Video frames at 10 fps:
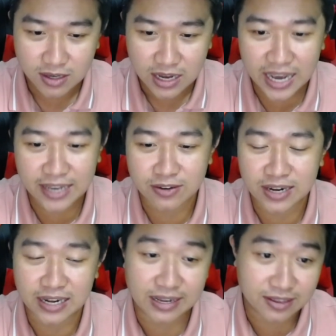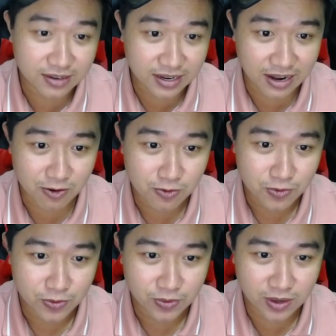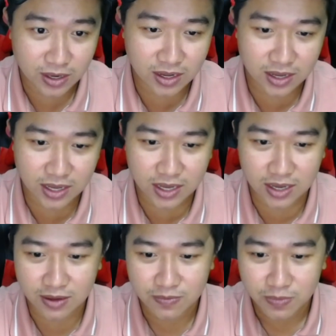hai người này là như thế nào à,